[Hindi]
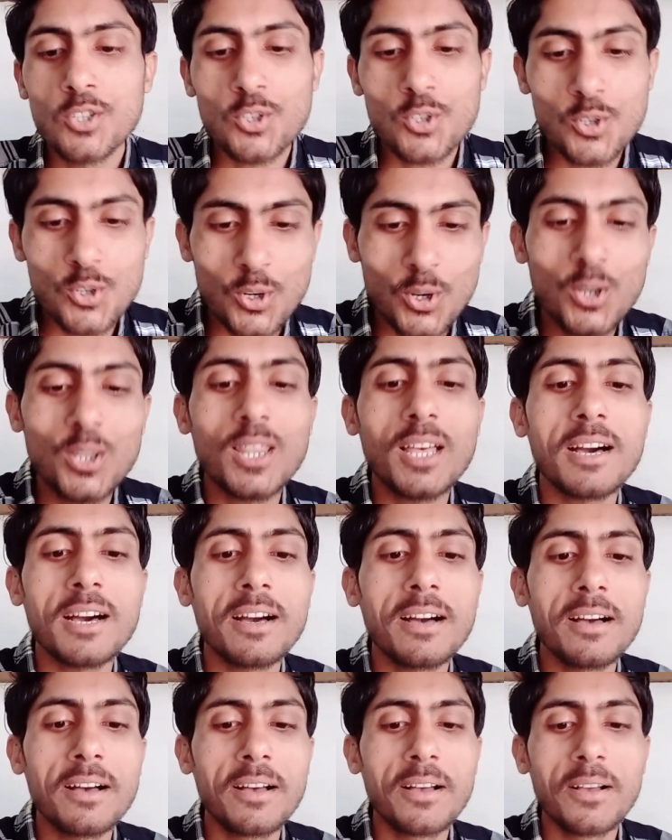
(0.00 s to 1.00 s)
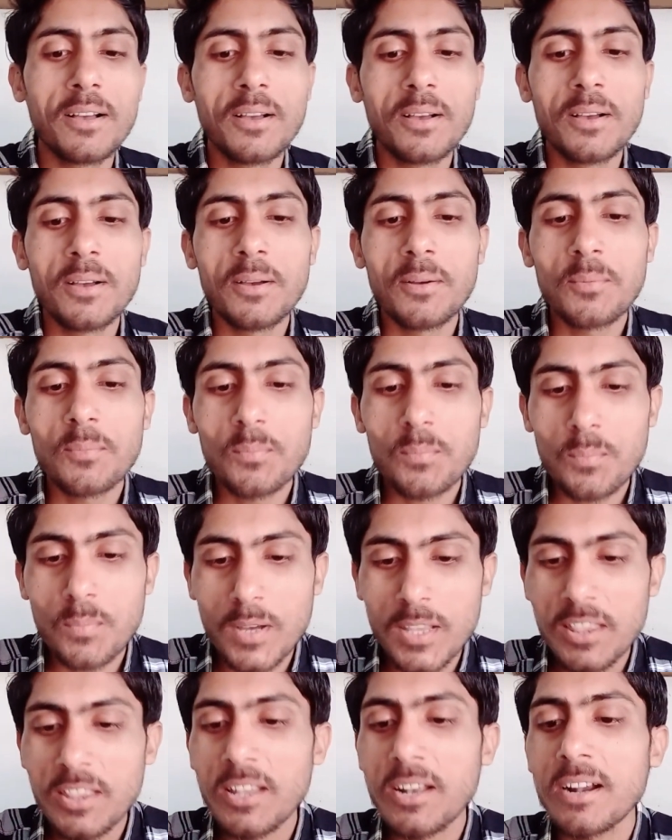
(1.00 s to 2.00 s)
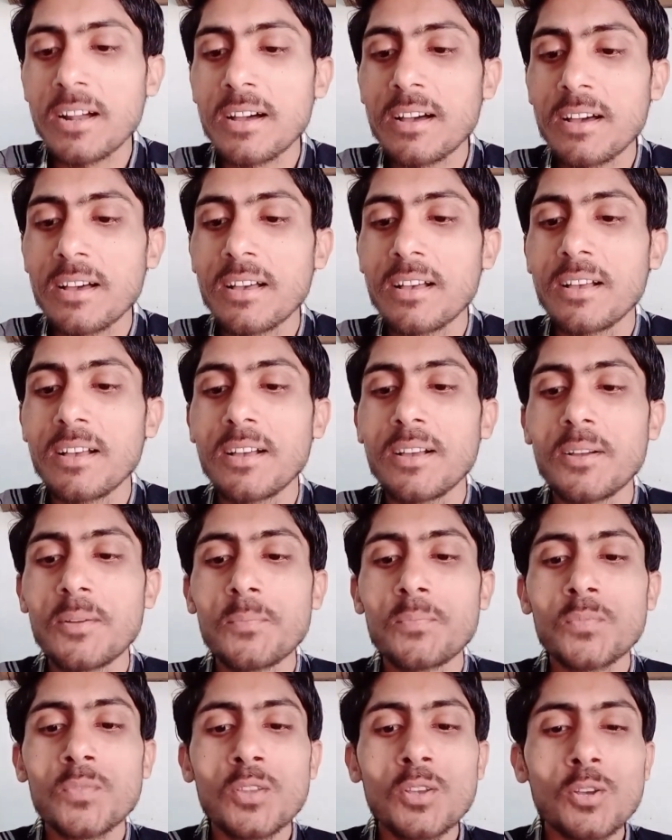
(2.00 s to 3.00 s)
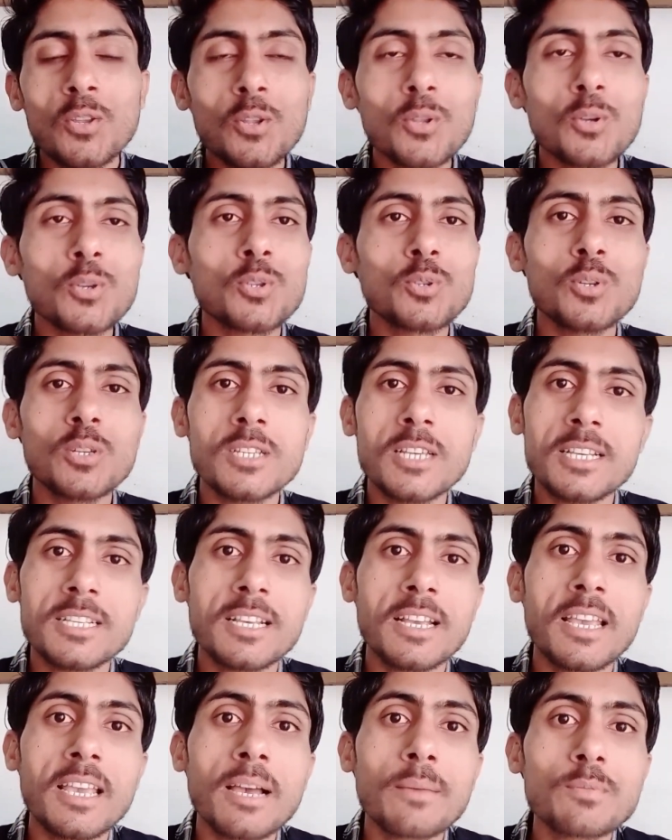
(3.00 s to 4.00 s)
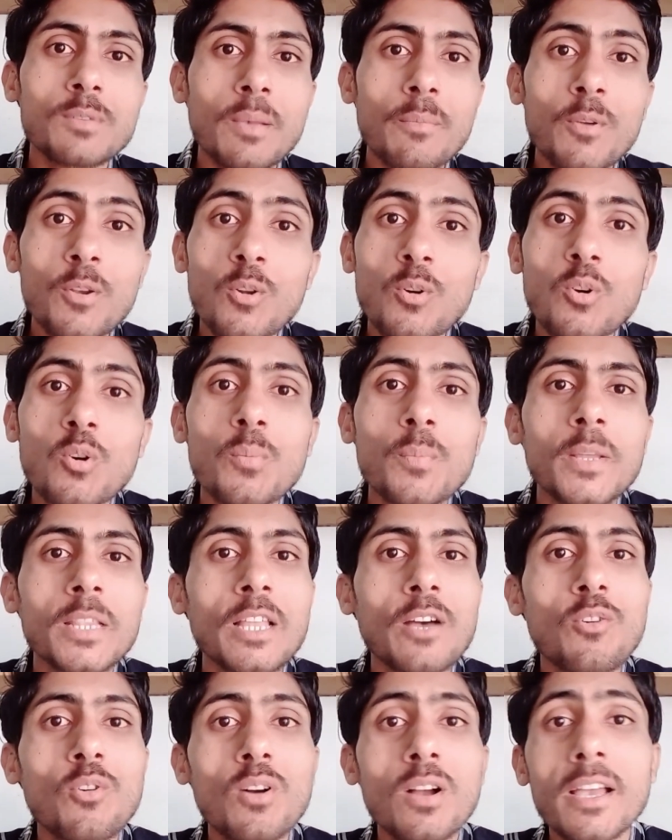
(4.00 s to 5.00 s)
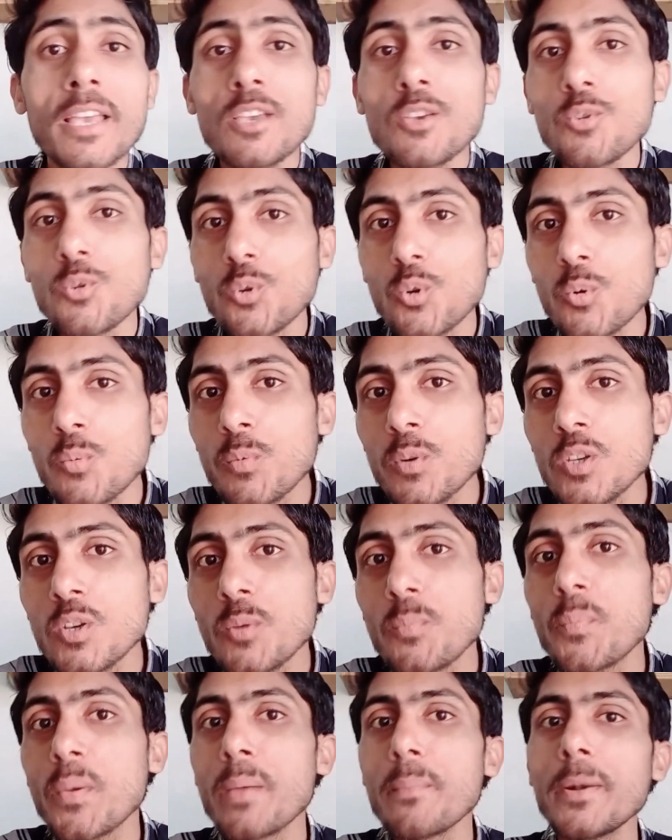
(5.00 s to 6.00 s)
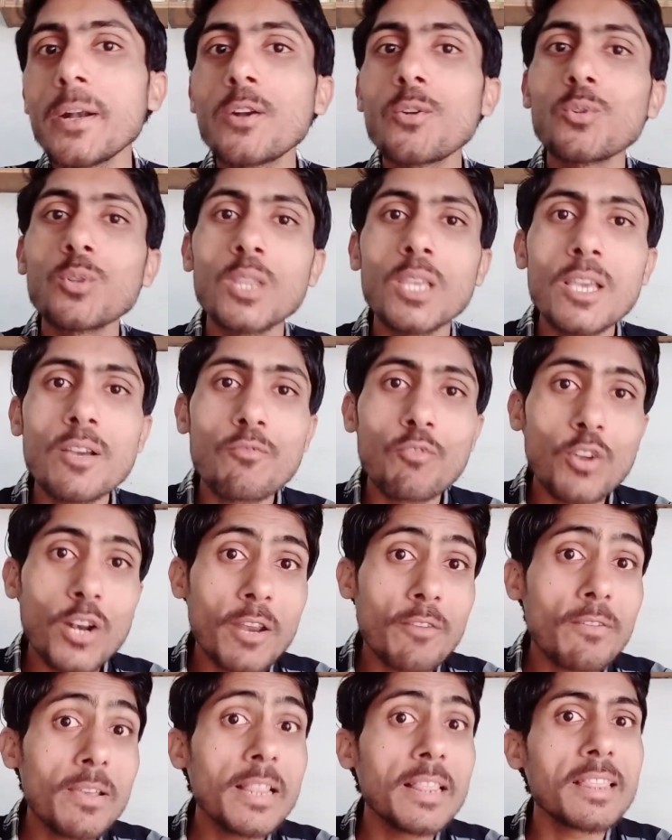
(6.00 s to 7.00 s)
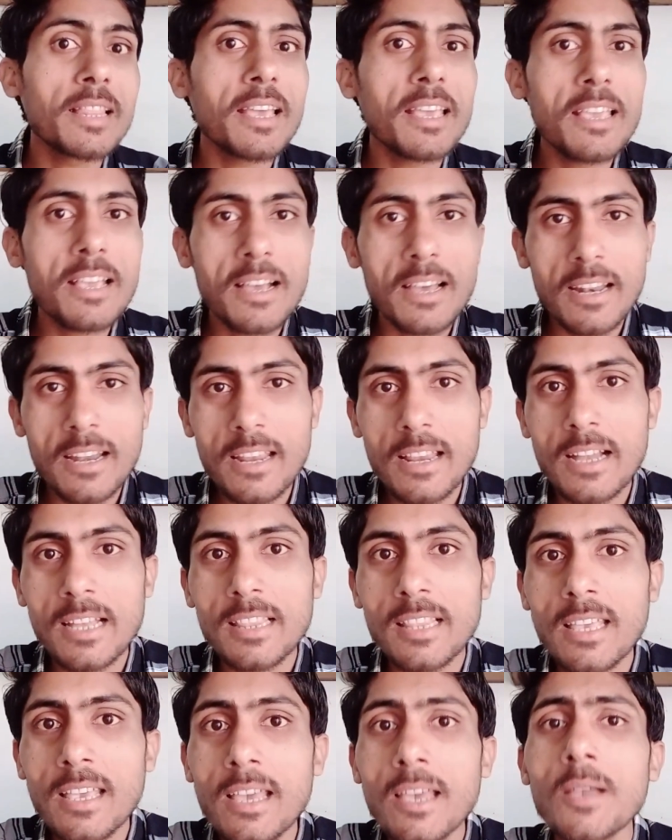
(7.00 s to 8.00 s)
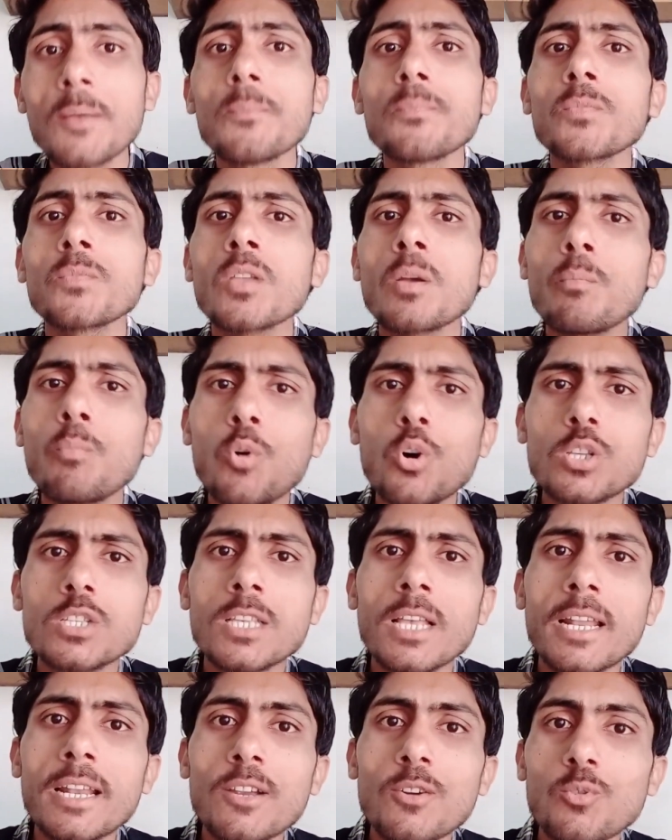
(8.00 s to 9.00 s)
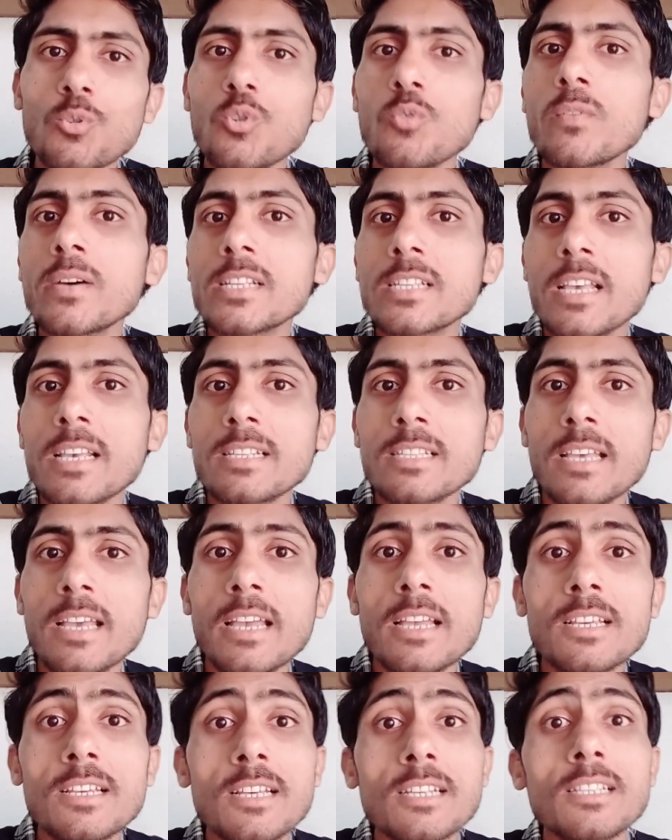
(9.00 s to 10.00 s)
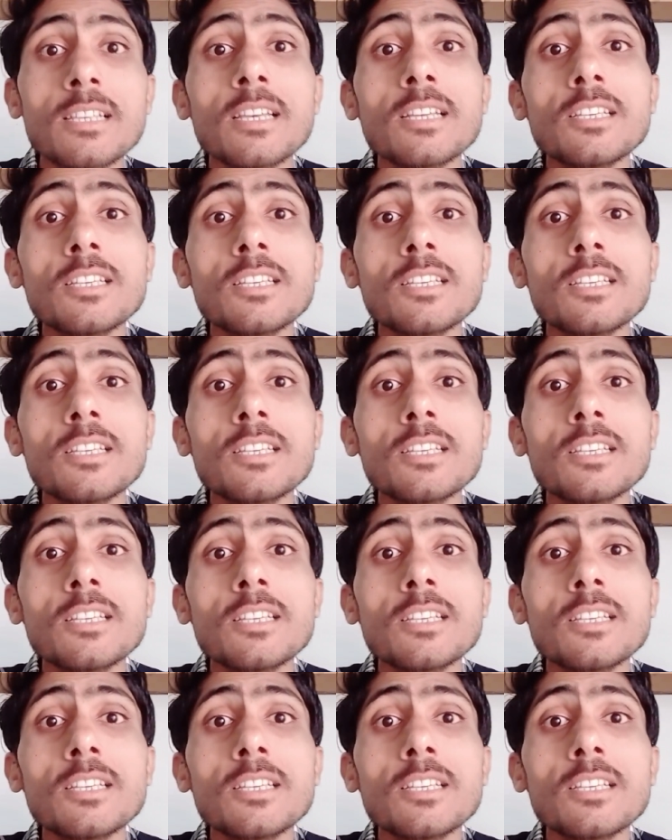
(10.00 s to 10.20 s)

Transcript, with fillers: चौदह पंद्रह तो दोस्तों जैसा कि आप सभी लोगों को पता होगा कि YouTube की जो पेमेंट होती है वो रिवील नहीं करी जाती है बहुत सारे यूट्यूबर्स ऐसे हैं जैसे